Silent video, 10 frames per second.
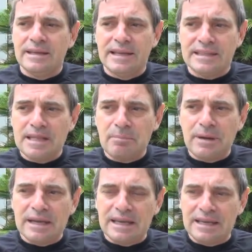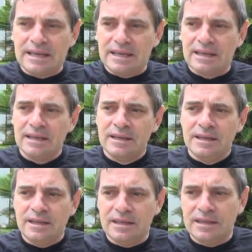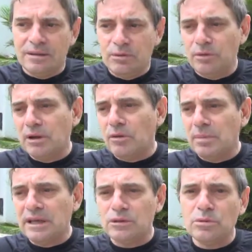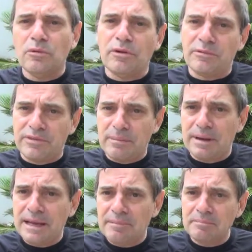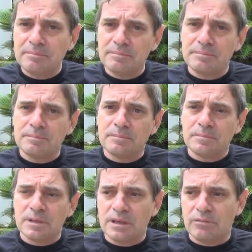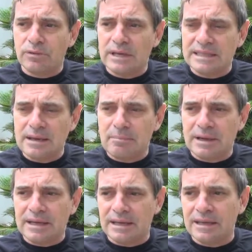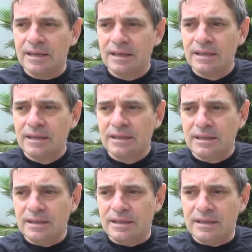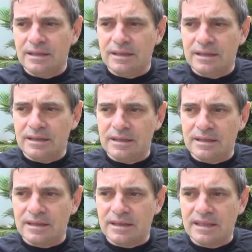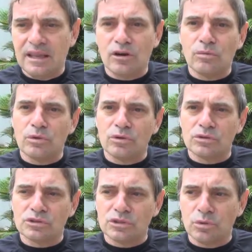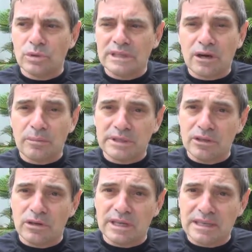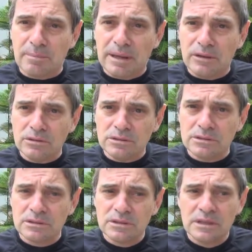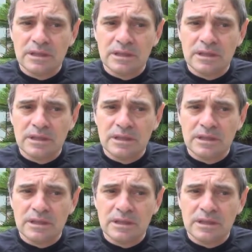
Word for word: y la etapa que eh, bueno, más complicada estuvimos fue Fiamalá, que fue la etapa que eh, quedaron como 50 competidores atrapados,